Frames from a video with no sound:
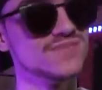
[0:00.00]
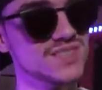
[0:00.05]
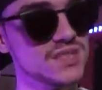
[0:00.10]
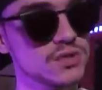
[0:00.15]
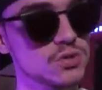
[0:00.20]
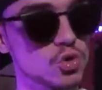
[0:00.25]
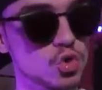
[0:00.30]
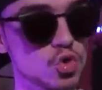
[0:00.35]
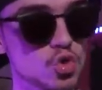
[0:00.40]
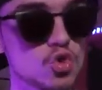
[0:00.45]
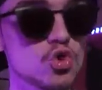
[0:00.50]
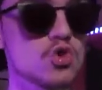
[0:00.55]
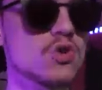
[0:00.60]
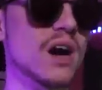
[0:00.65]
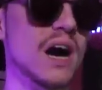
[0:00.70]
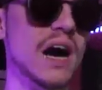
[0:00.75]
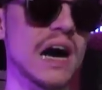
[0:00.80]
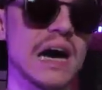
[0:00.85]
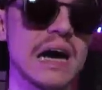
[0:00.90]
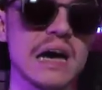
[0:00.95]

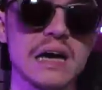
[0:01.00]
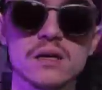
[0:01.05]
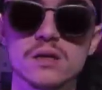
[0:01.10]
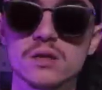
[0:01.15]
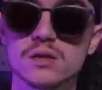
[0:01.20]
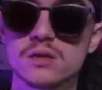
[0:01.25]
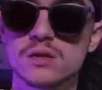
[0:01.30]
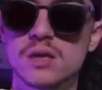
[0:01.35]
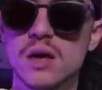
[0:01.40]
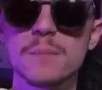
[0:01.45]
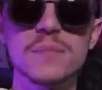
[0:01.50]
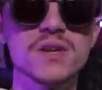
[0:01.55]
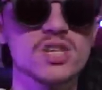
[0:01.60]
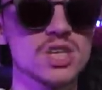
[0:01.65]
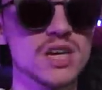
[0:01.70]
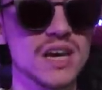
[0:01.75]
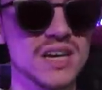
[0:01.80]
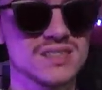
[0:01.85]
disons-le, à empêcher